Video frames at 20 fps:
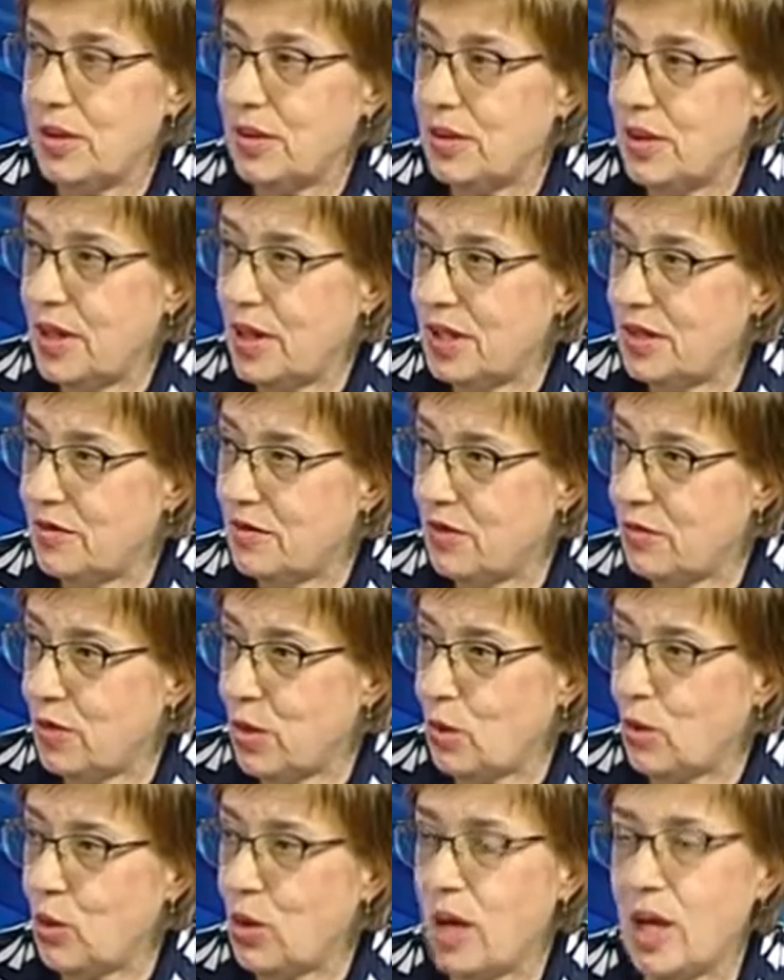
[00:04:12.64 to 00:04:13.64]
этого
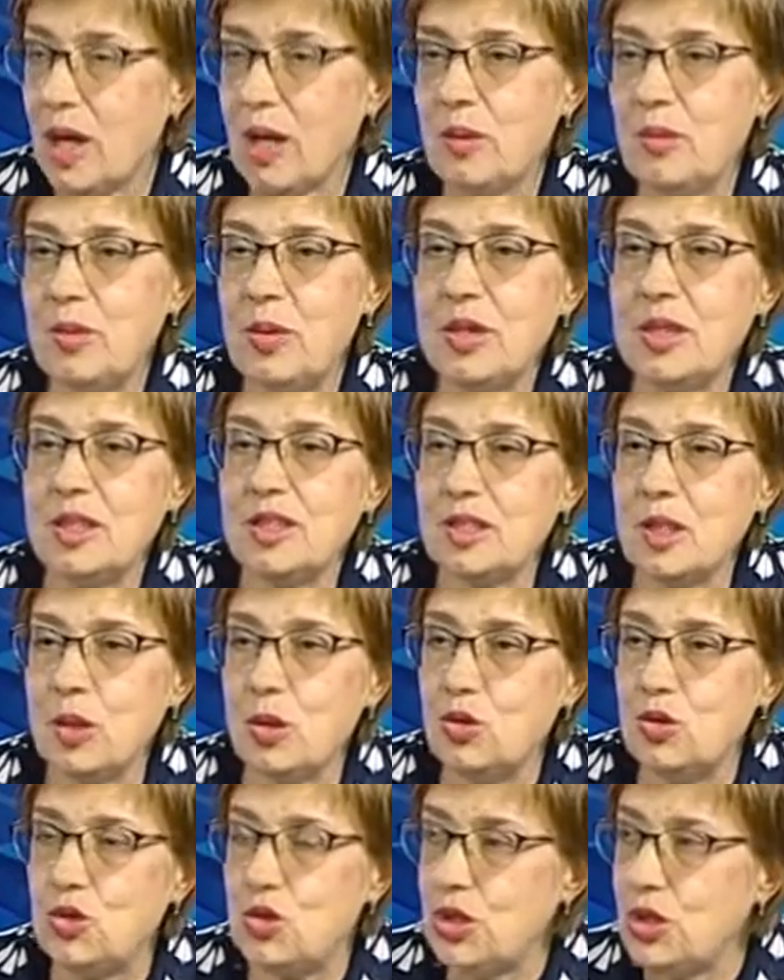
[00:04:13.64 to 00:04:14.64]
формуляра были
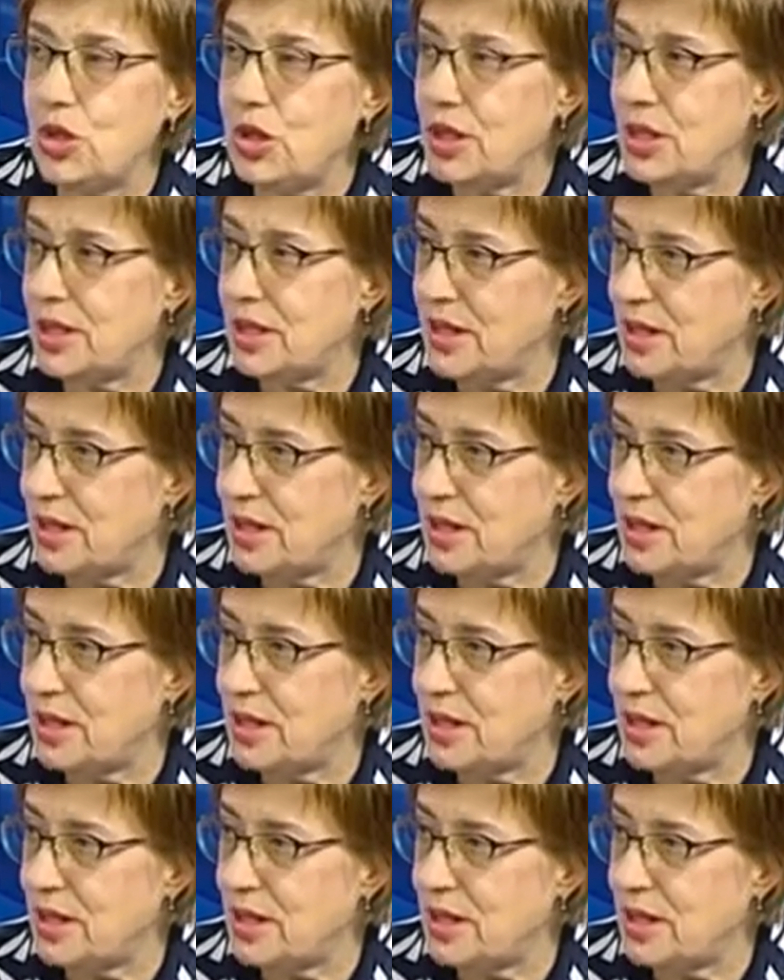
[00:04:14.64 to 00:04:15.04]
исключены